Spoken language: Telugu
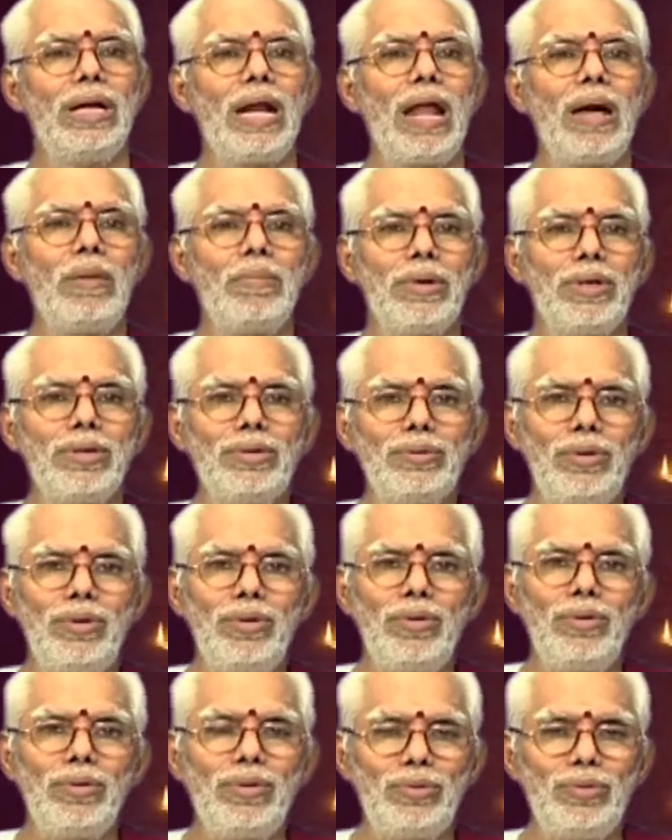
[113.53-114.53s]
నా
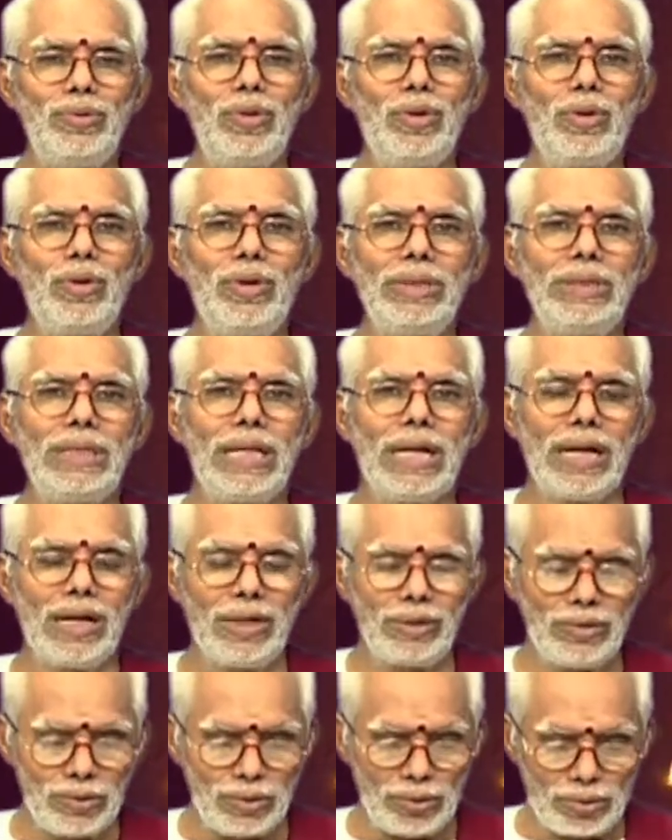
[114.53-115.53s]
మంత్రులు ఉద్యోగులు
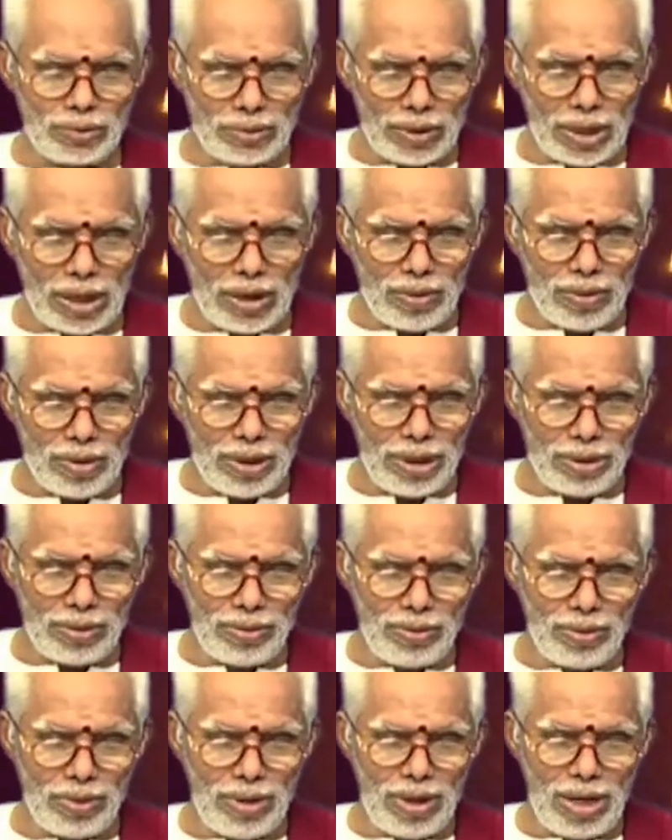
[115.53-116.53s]
తిన్నగా చూస్తున్నారో
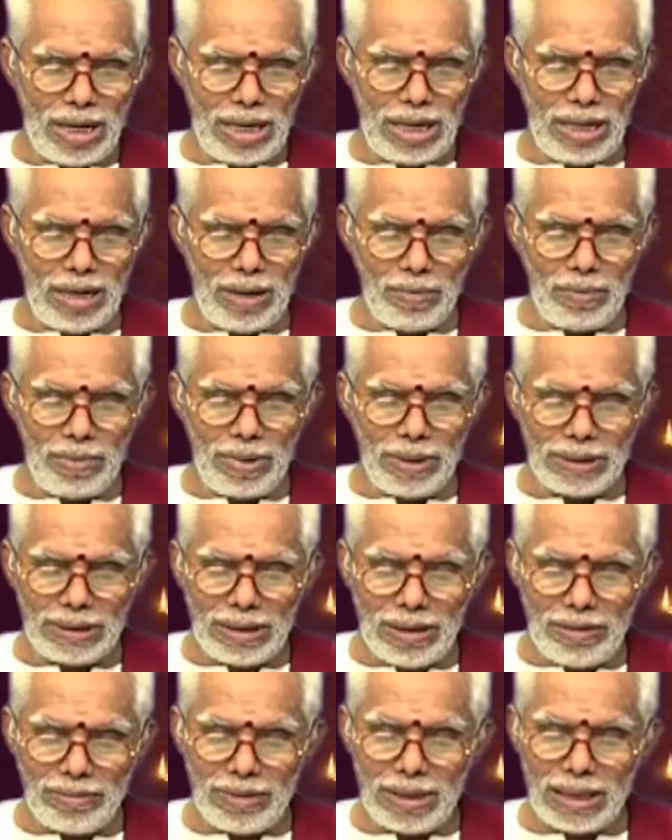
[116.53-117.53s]
లేదో
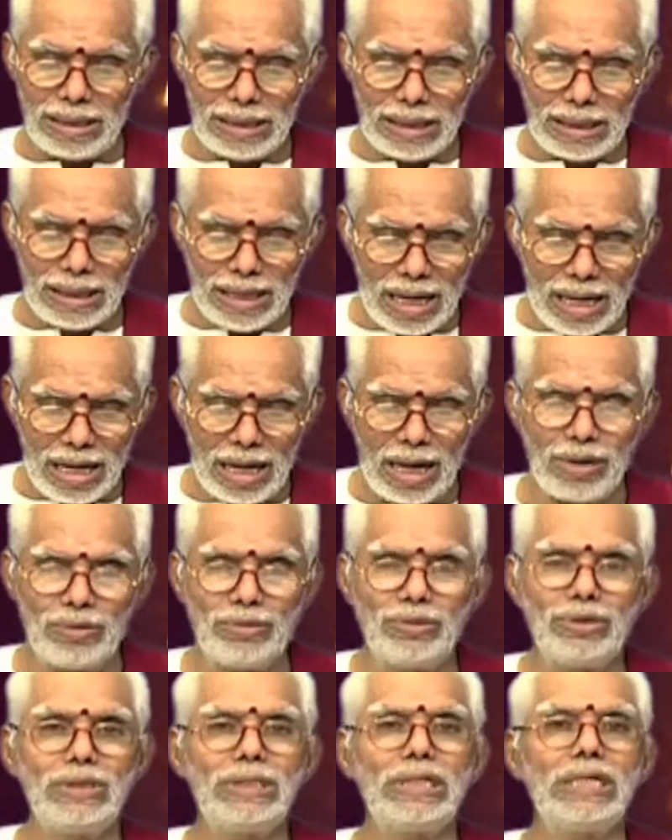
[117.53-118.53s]
డబ్బంతా వ్యర్థంగా
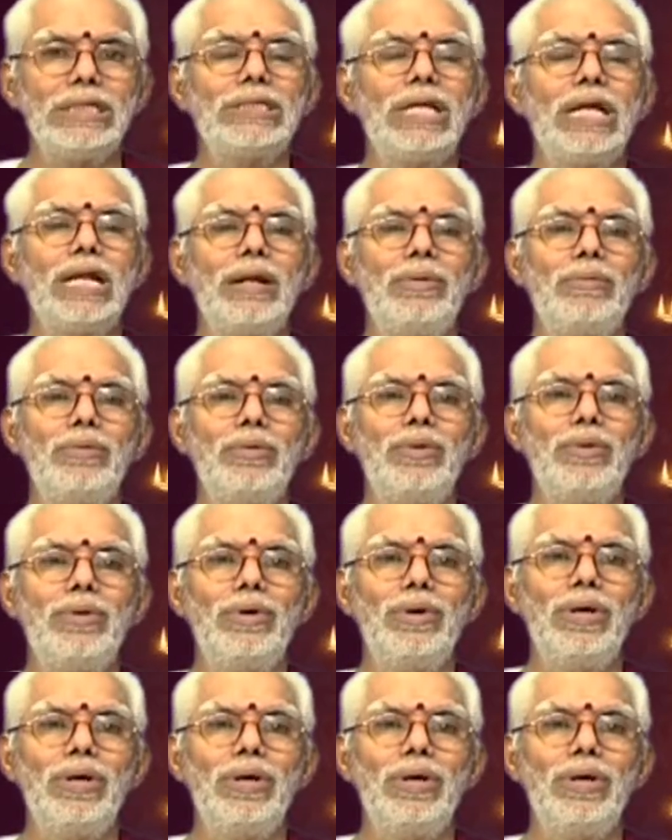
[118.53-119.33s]
ఖర్చు చేస్తారేమో